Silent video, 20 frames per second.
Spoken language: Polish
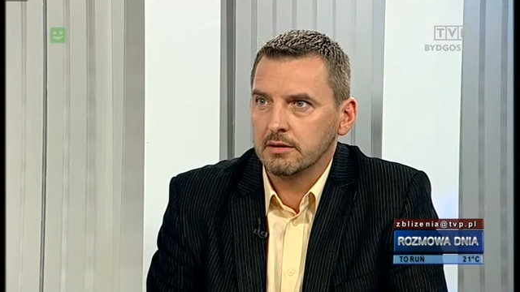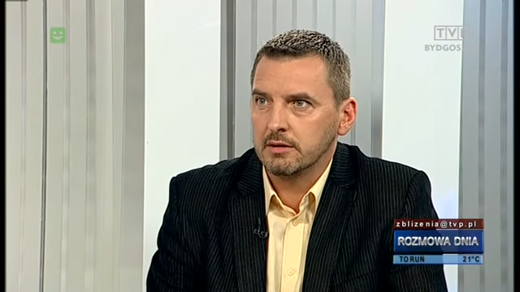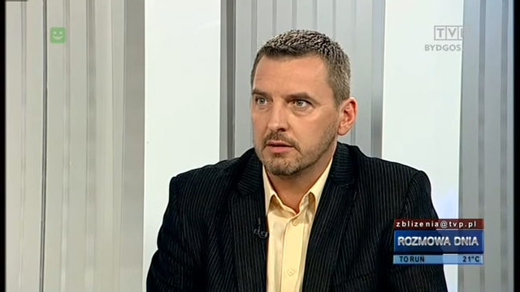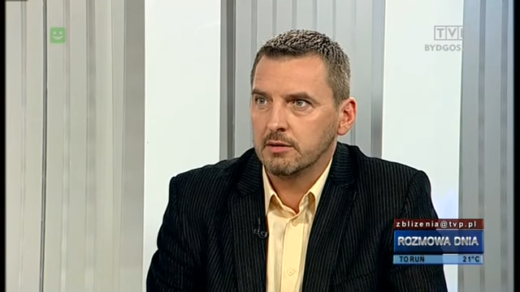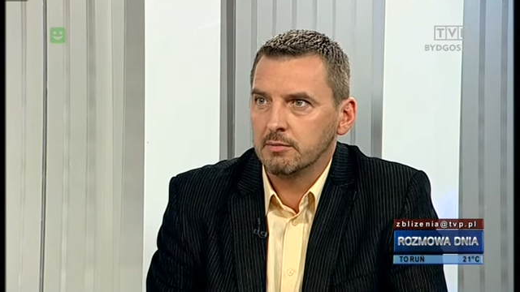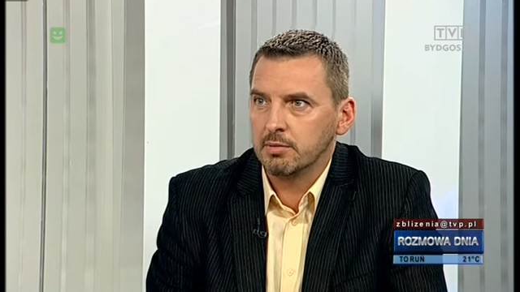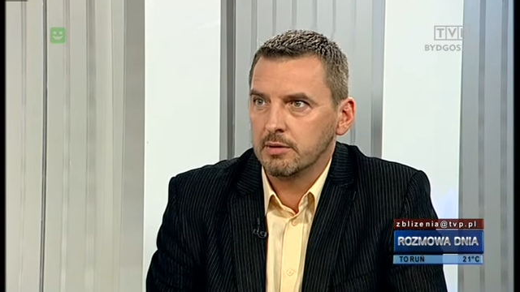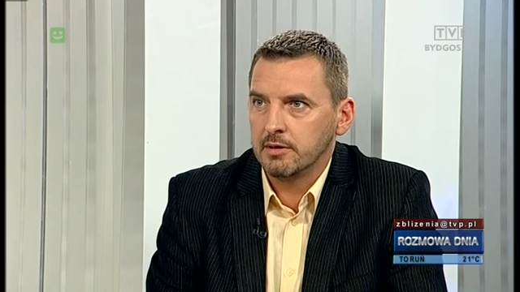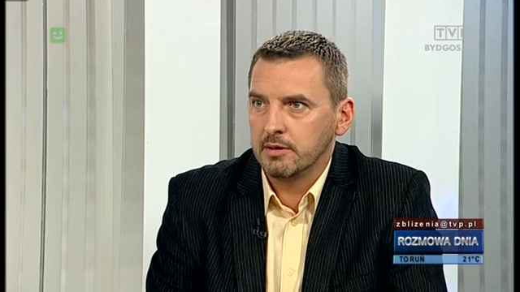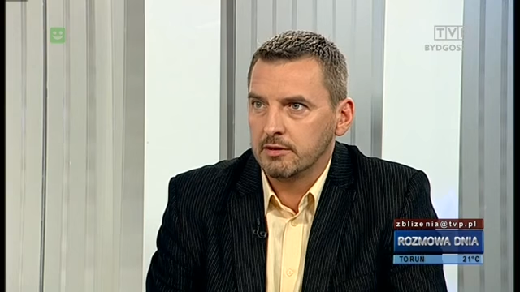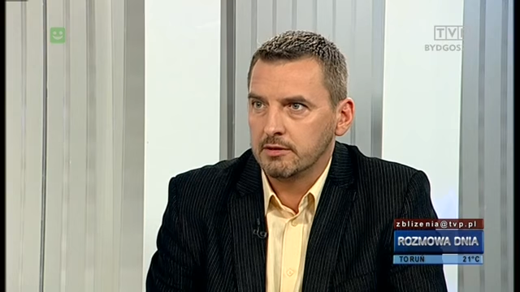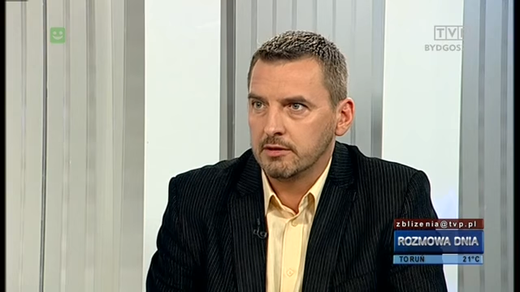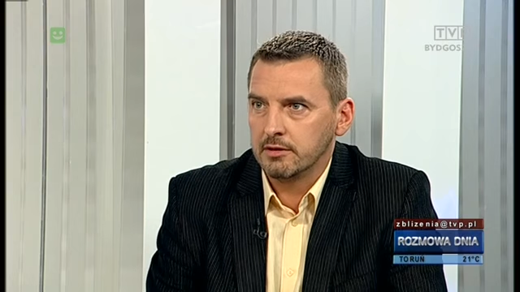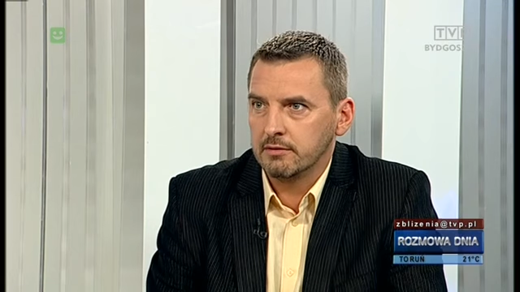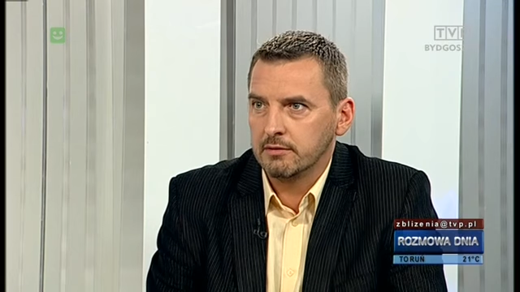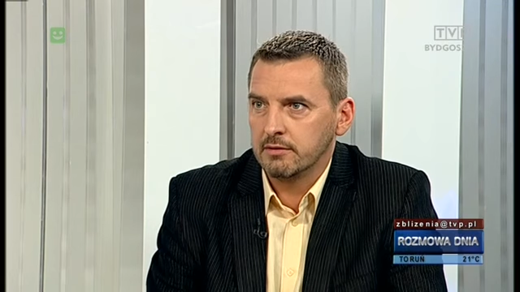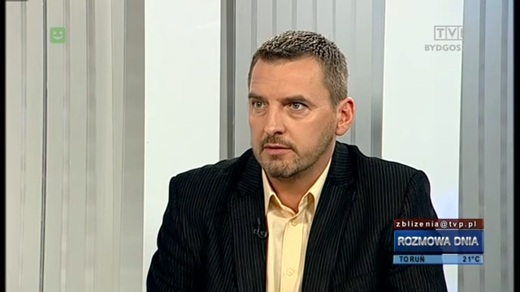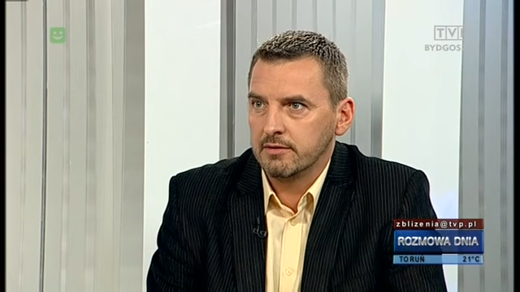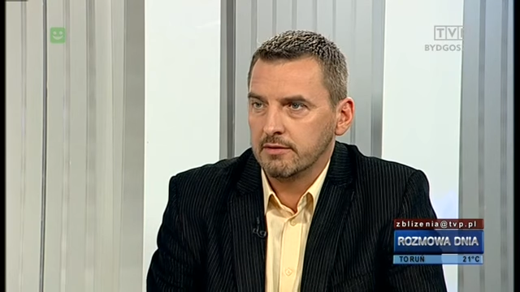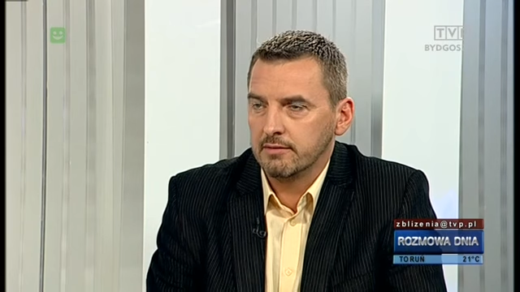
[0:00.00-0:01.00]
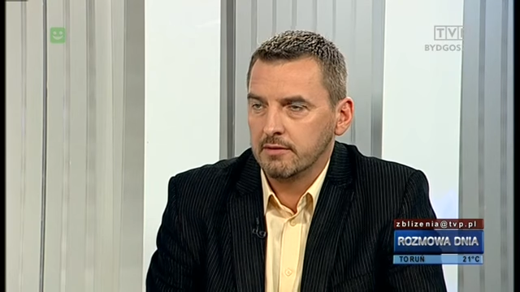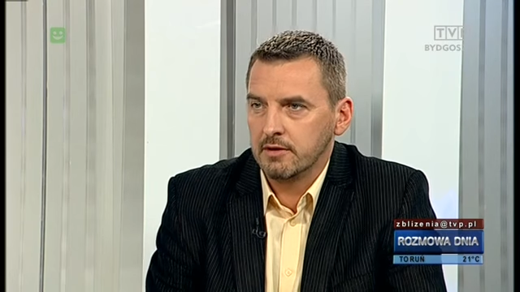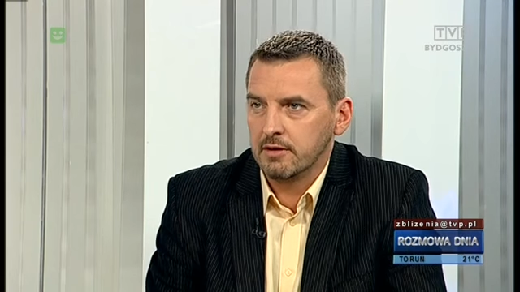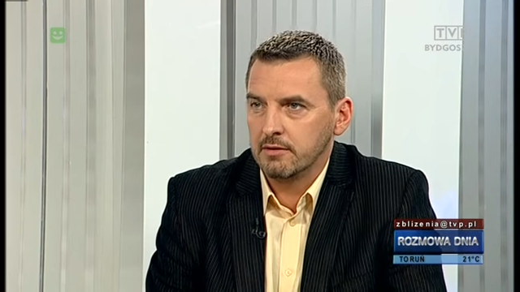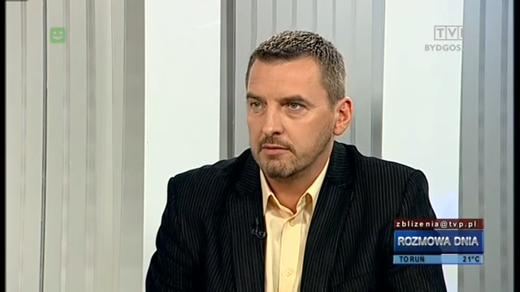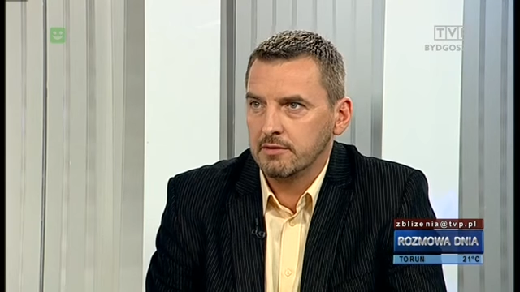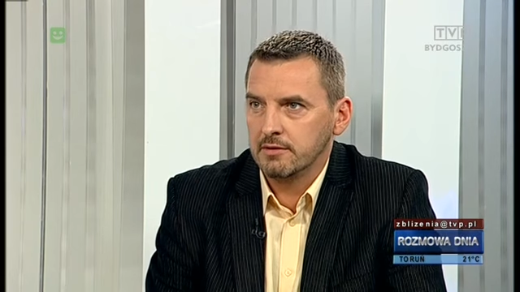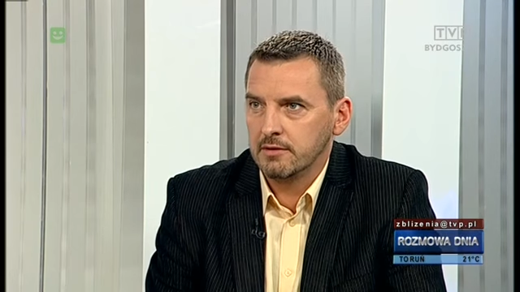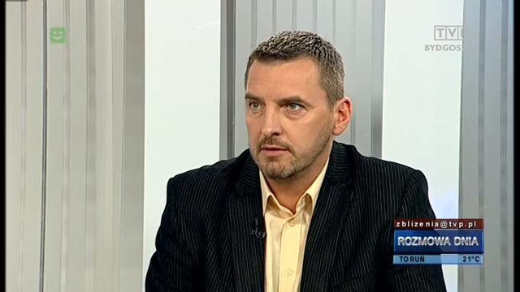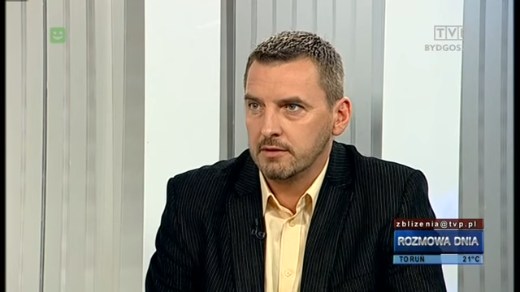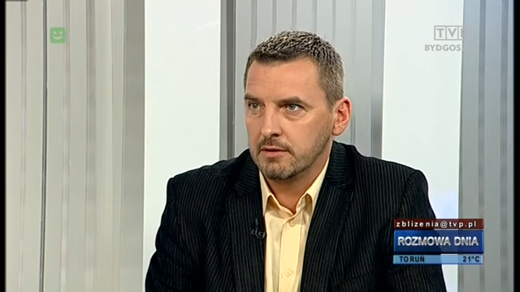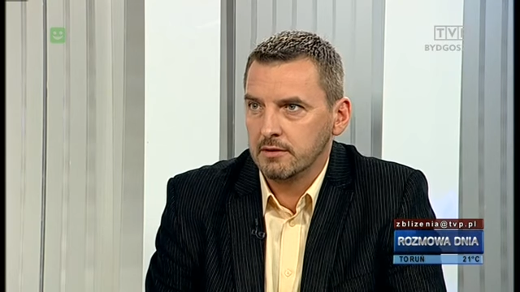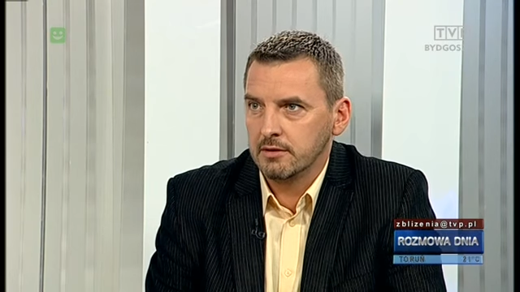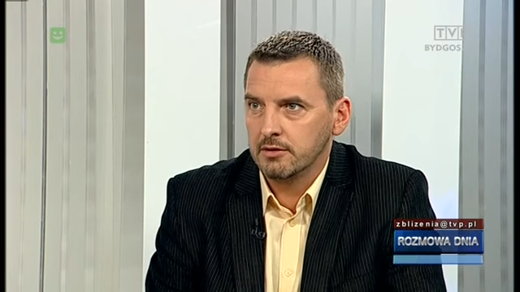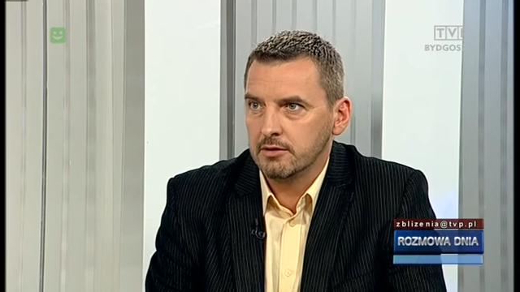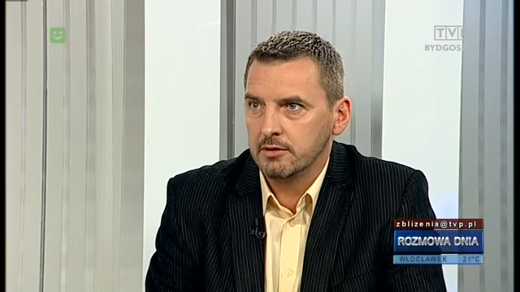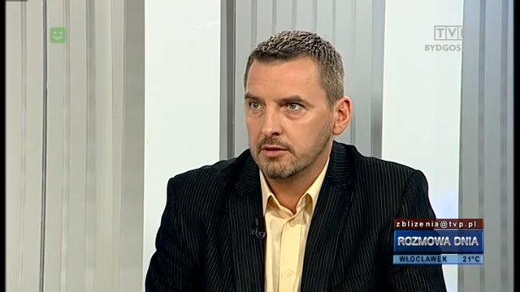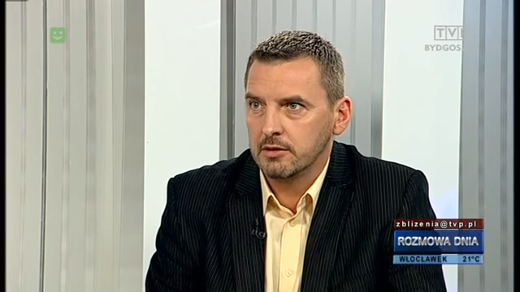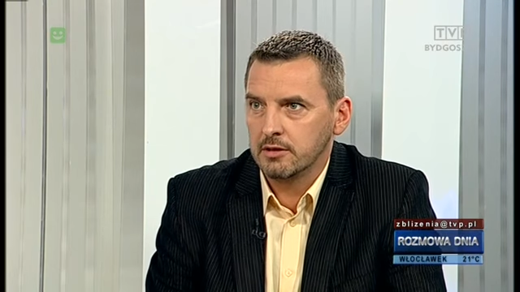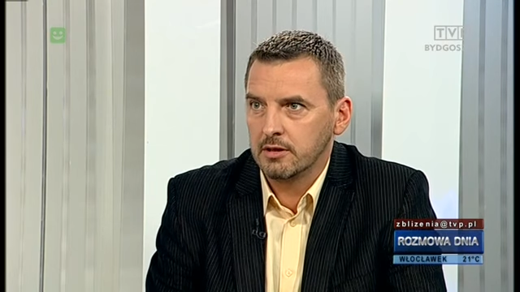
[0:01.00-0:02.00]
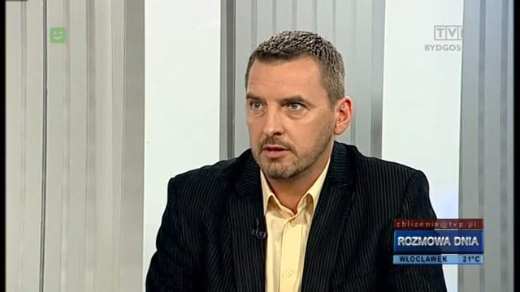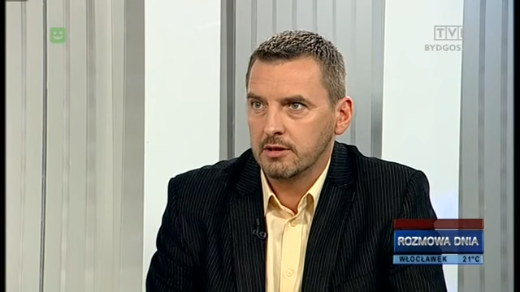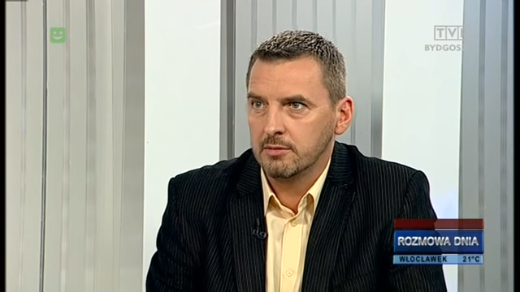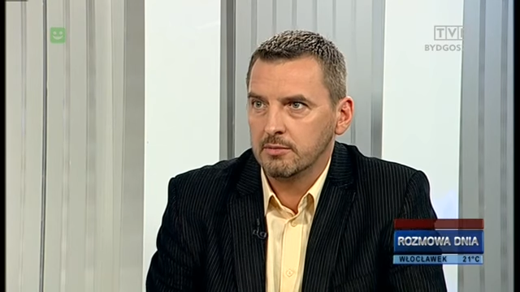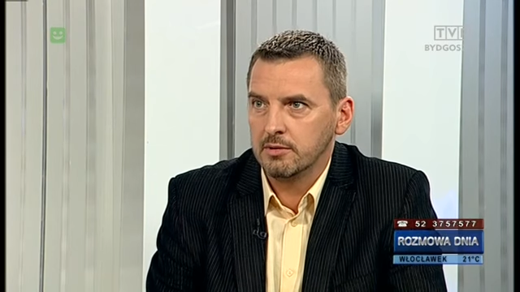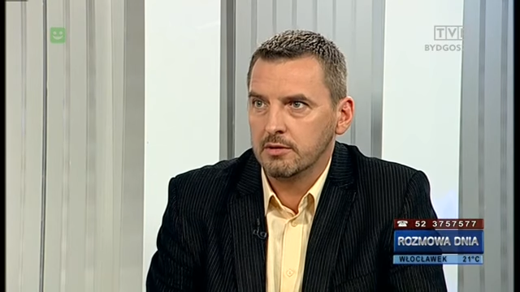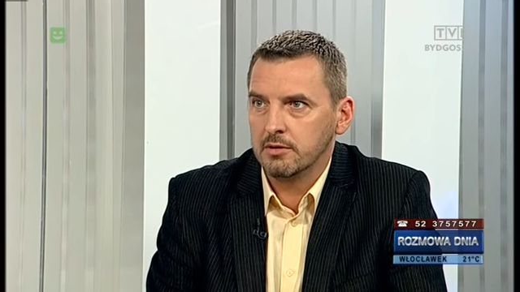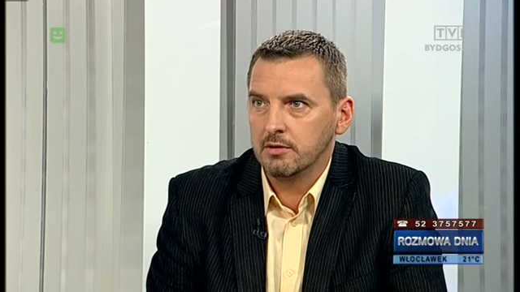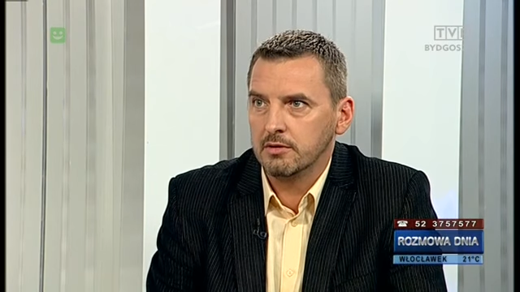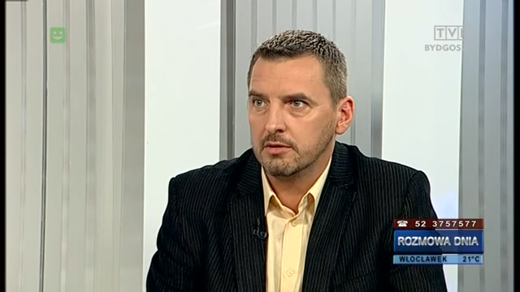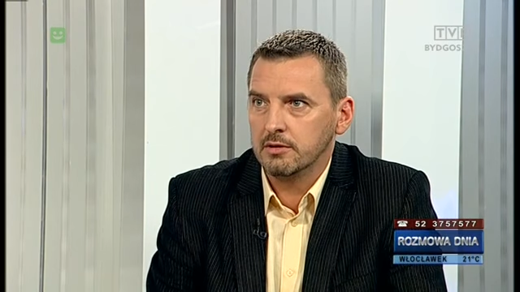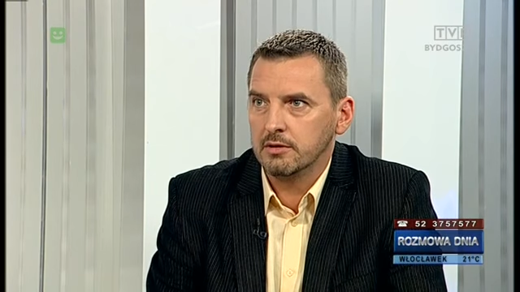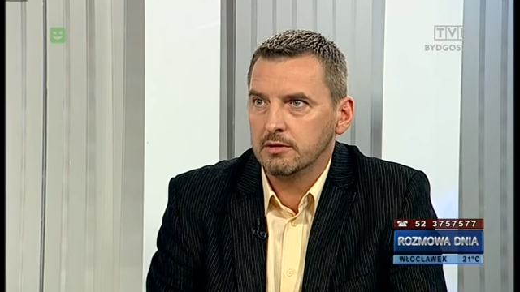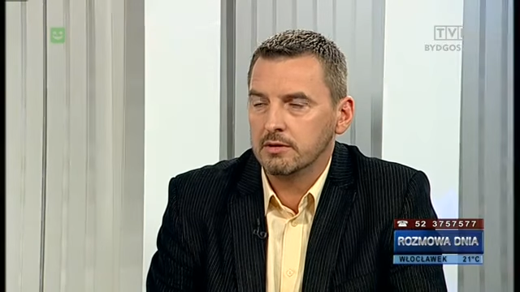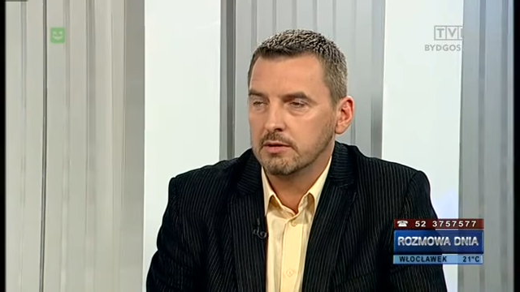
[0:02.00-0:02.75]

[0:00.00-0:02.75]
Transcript: te dopalacze, które zawierały syntetyczne kanabinoidy,